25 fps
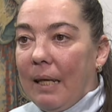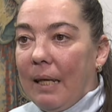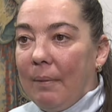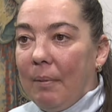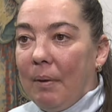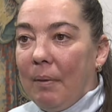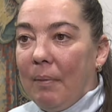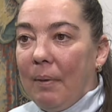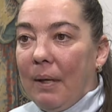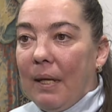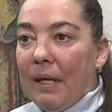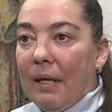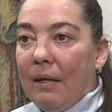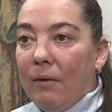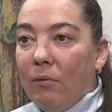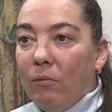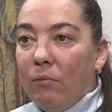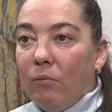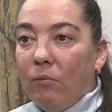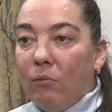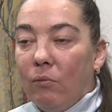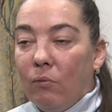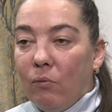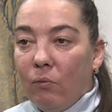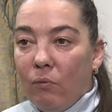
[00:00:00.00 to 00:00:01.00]
que viví en
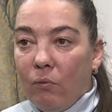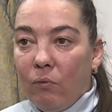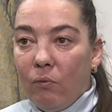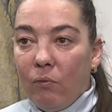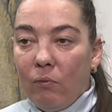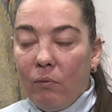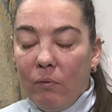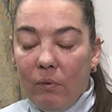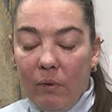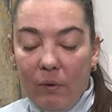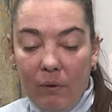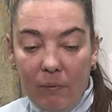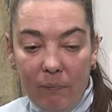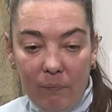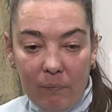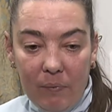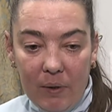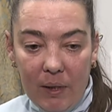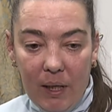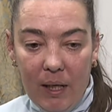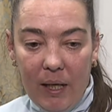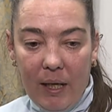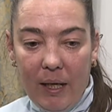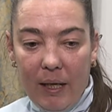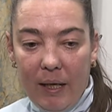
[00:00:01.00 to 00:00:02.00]
un,
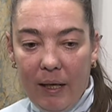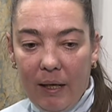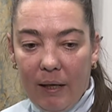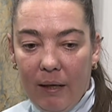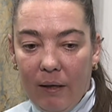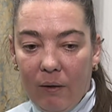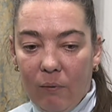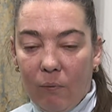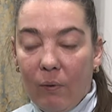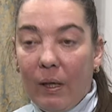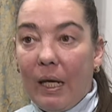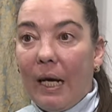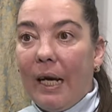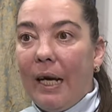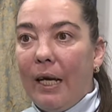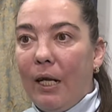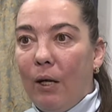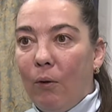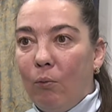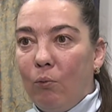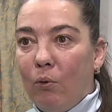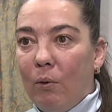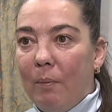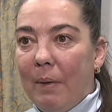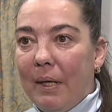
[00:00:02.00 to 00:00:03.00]
en un
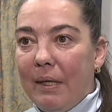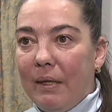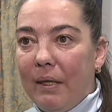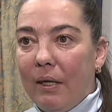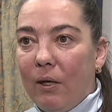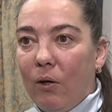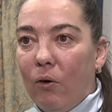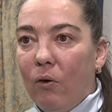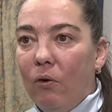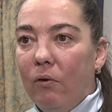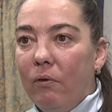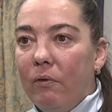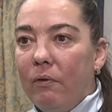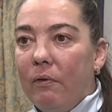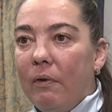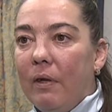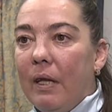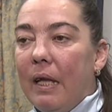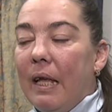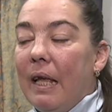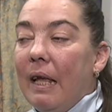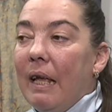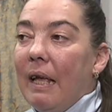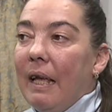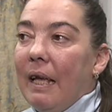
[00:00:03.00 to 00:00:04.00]
cajero automático
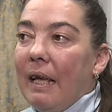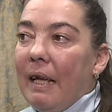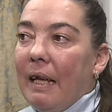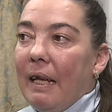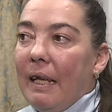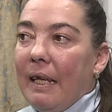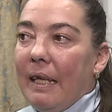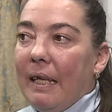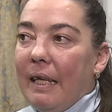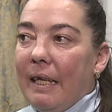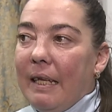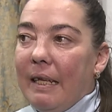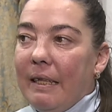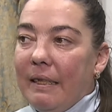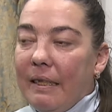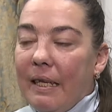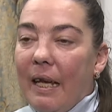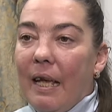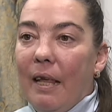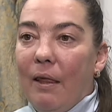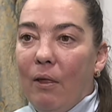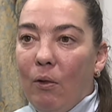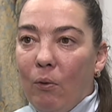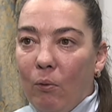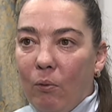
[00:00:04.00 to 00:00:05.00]
y
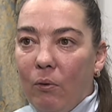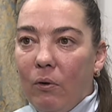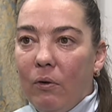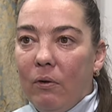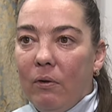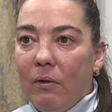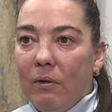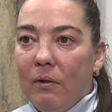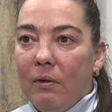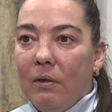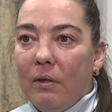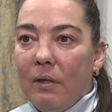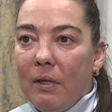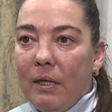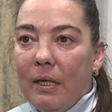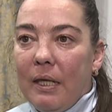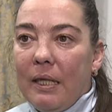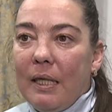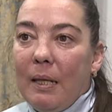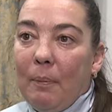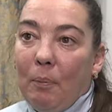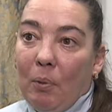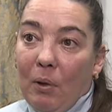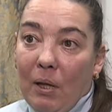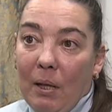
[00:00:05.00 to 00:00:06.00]
es, duro.
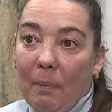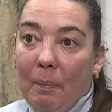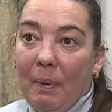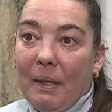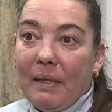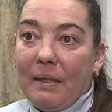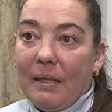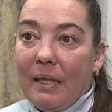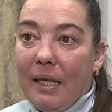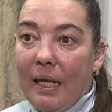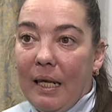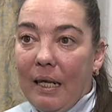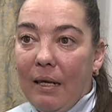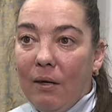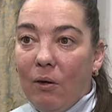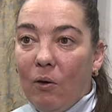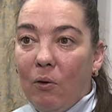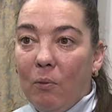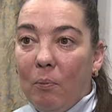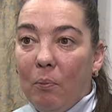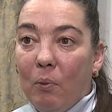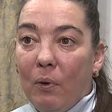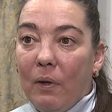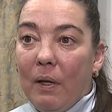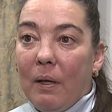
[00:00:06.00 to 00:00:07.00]
Te puede pasar
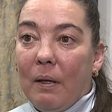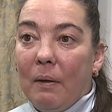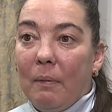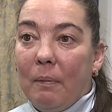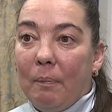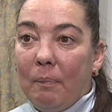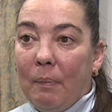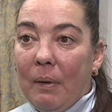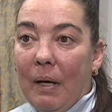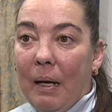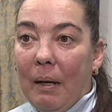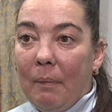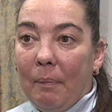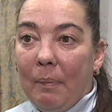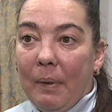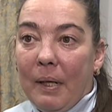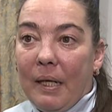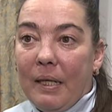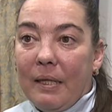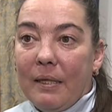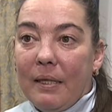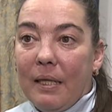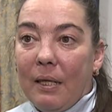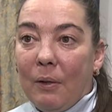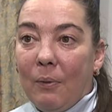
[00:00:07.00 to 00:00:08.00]
algo, puede
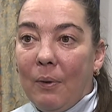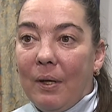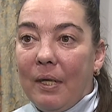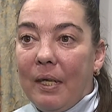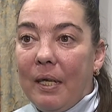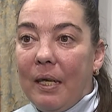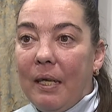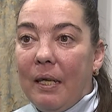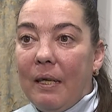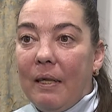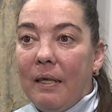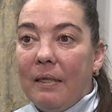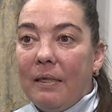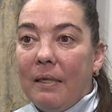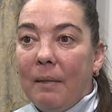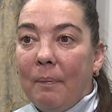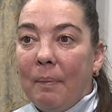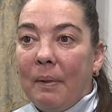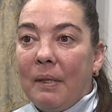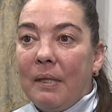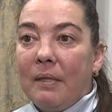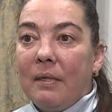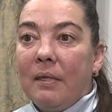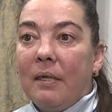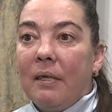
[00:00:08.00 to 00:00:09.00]
aparecer cualquier
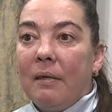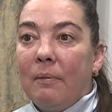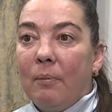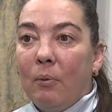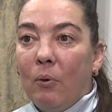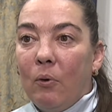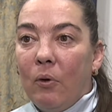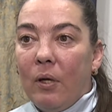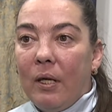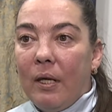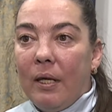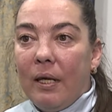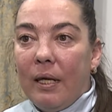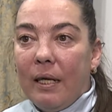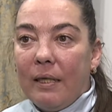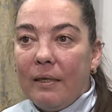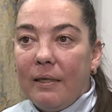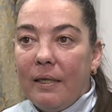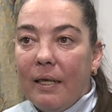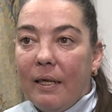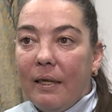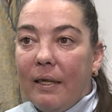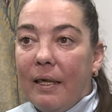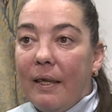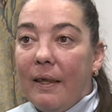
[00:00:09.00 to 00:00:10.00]
desapresivo y
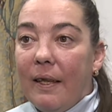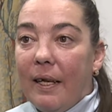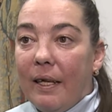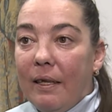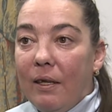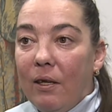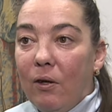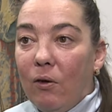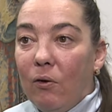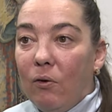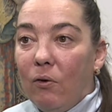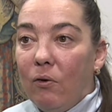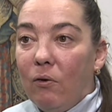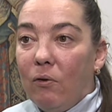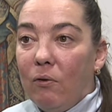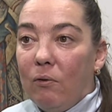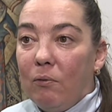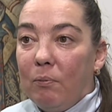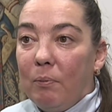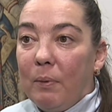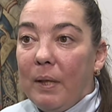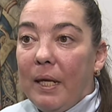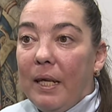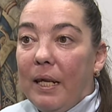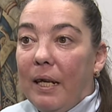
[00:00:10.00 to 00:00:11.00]
hacerte daño,
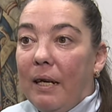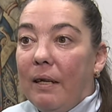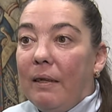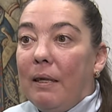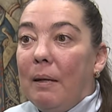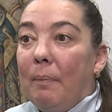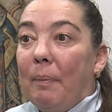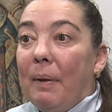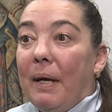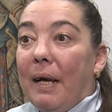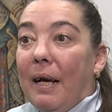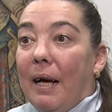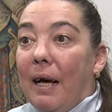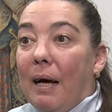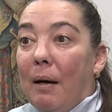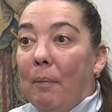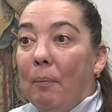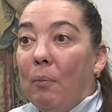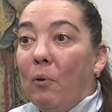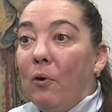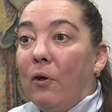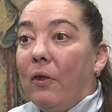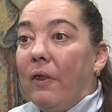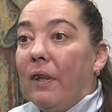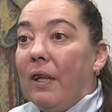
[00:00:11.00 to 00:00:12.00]
quererte pegar por